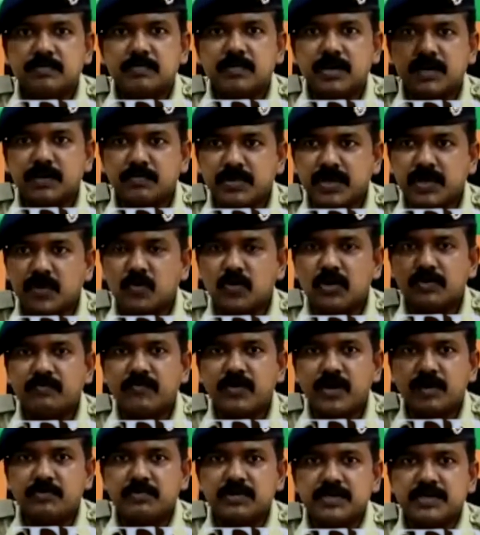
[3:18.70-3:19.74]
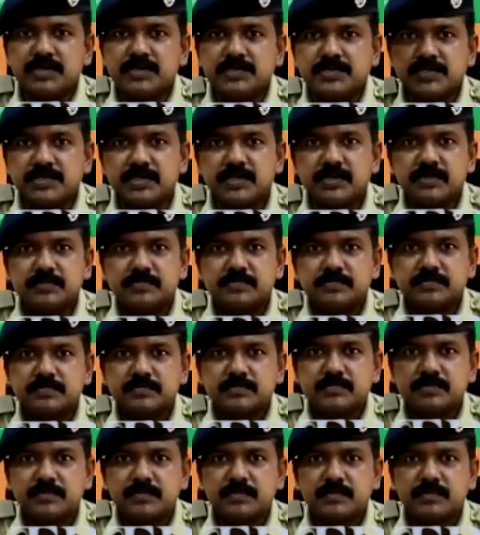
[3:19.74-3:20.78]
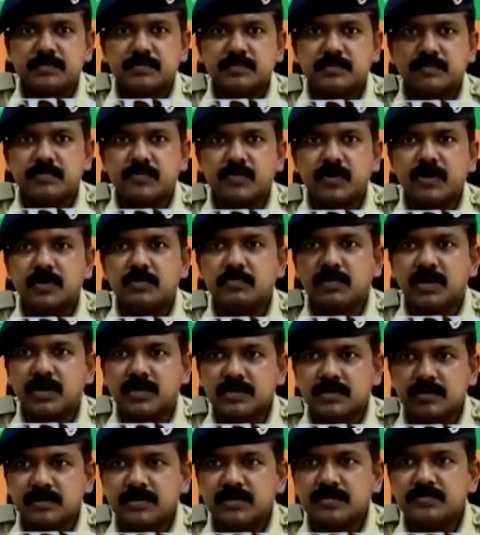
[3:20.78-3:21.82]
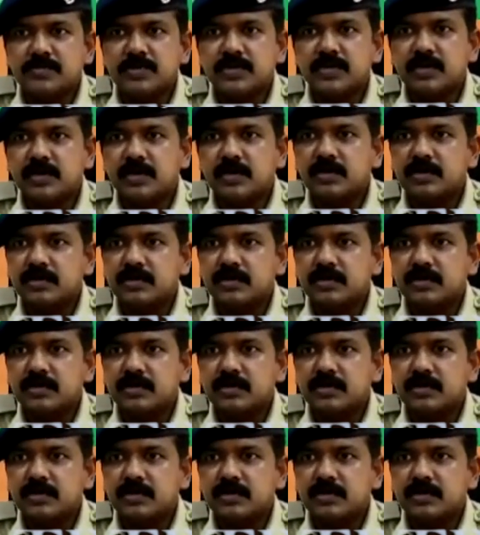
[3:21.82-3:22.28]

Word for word: మనమే ఒక ఫార్మట్ ఇచ్చి వాళ్ళ బాధల్ని విని